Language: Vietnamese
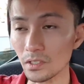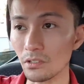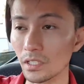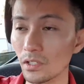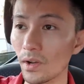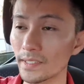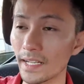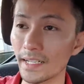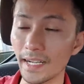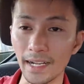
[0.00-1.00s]
Còn kế hoạch
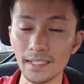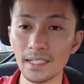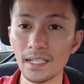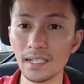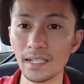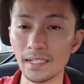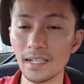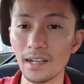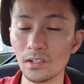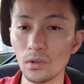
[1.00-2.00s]
dài hạn là kế
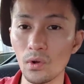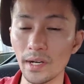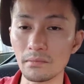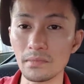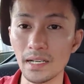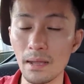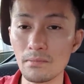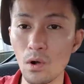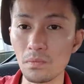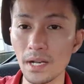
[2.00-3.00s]
hoạch hoạch
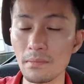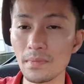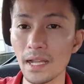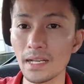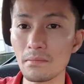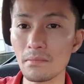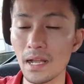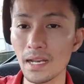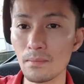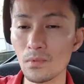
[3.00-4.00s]
năm, một năm, hai năm,
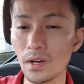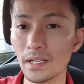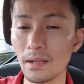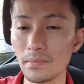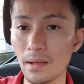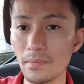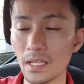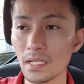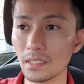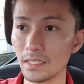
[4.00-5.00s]
ba năm hoặc là năm năm.
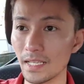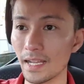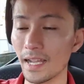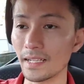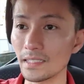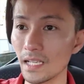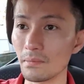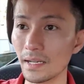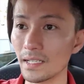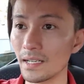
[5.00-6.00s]
Thì dài hạn như vậy
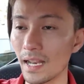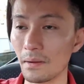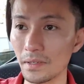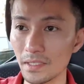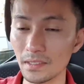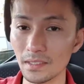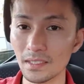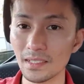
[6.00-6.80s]
bạn nên làm cái gì?